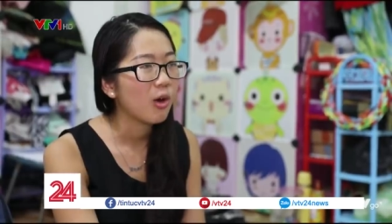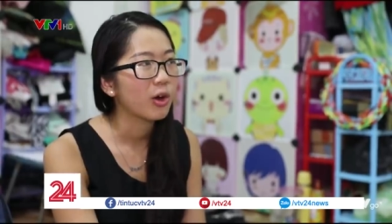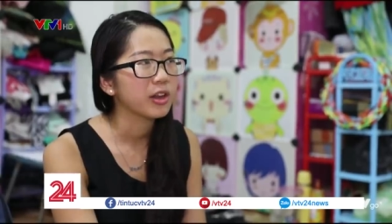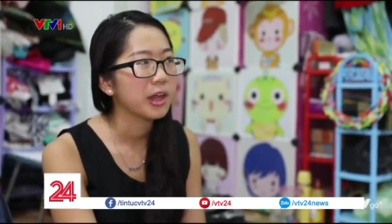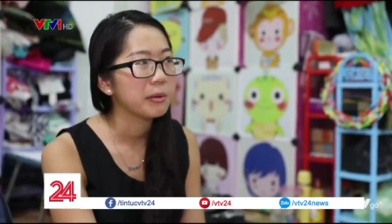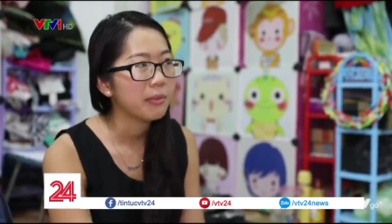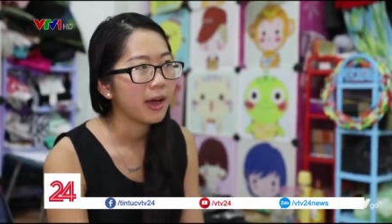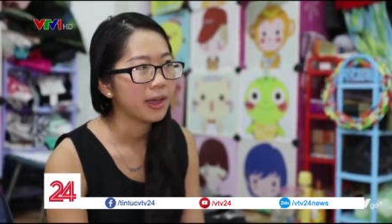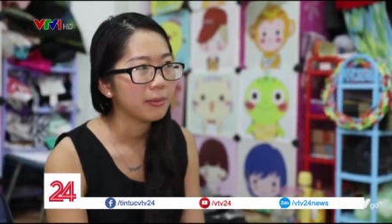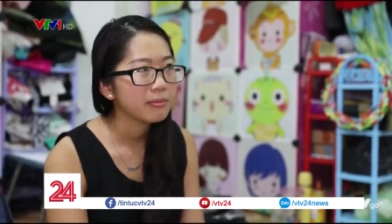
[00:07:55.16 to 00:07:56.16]
cơ hội để
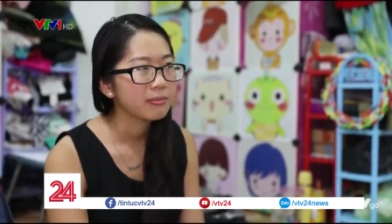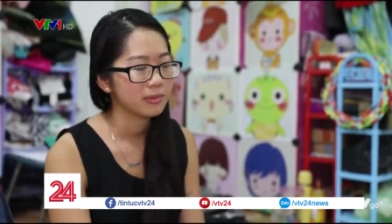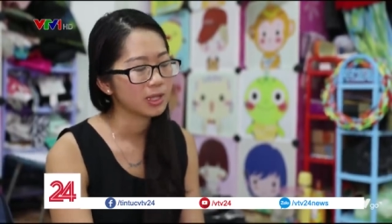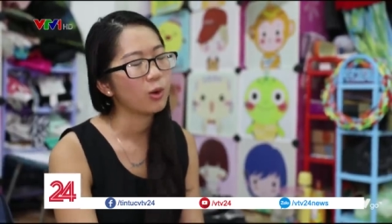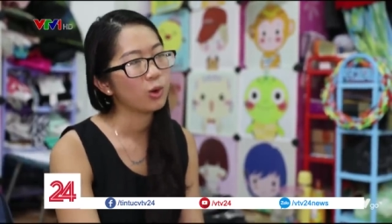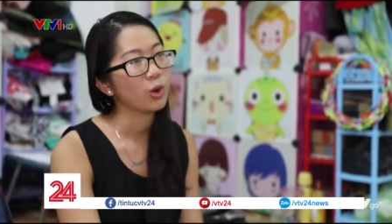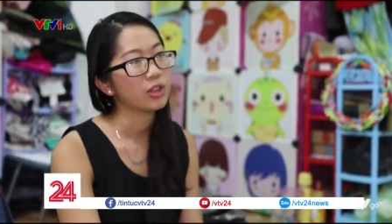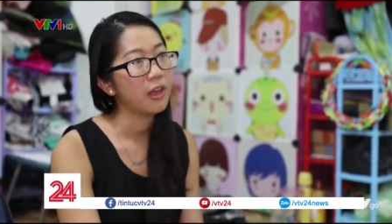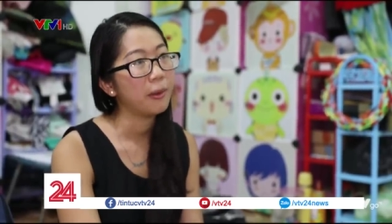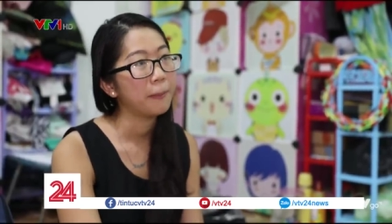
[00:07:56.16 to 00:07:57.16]
mà em trau
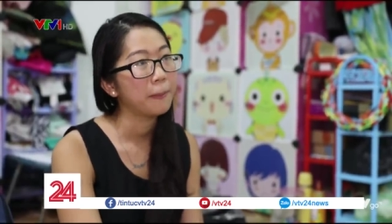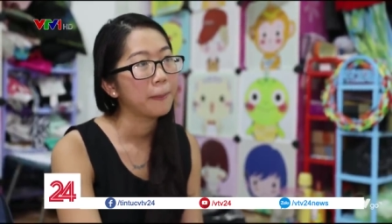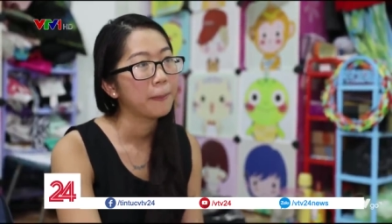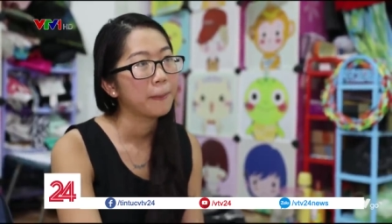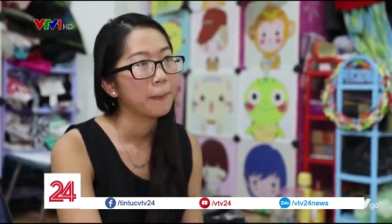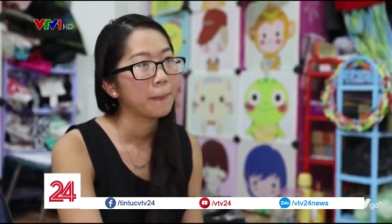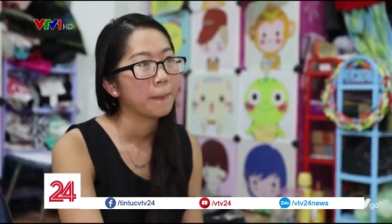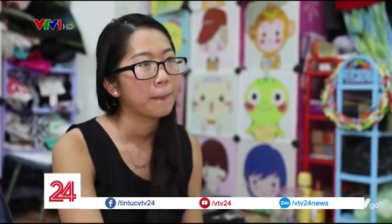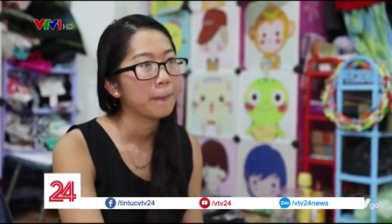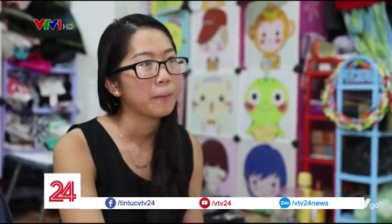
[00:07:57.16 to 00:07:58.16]
dồi thêm.
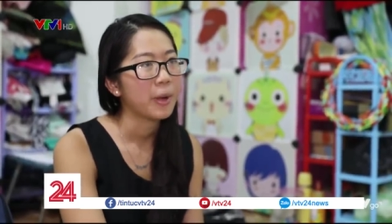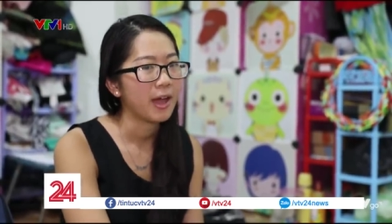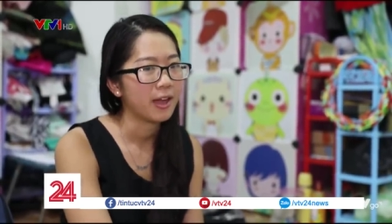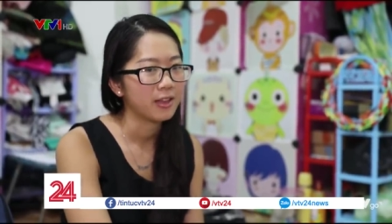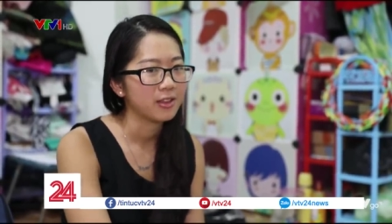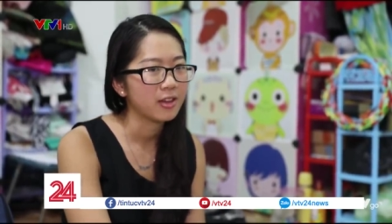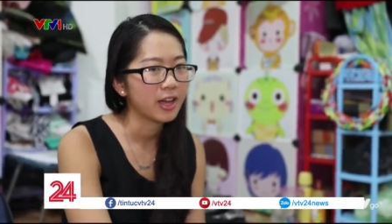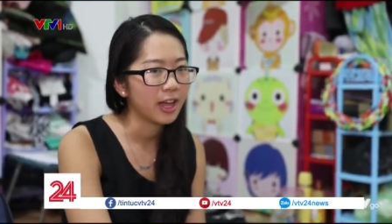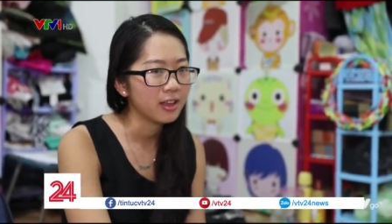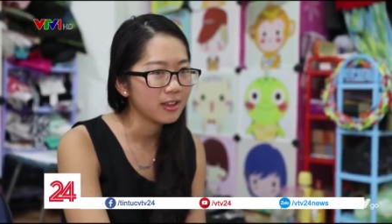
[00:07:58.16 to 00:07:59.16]
Mà
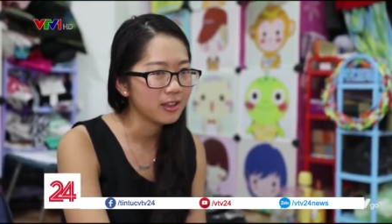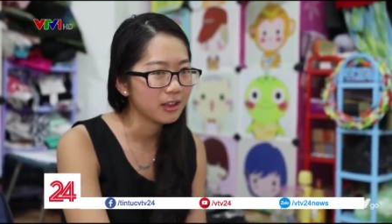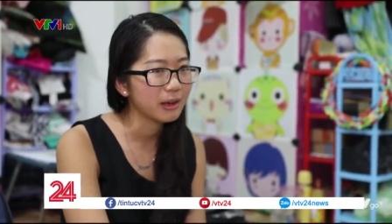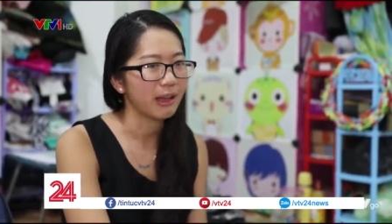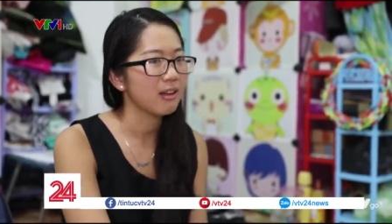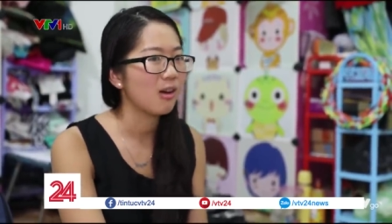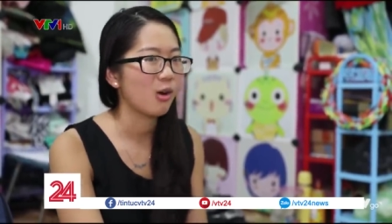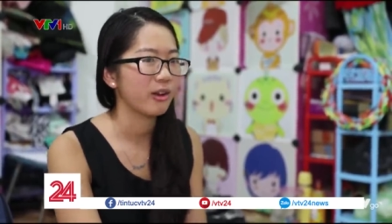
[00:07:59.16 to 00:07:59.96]
những cái những cái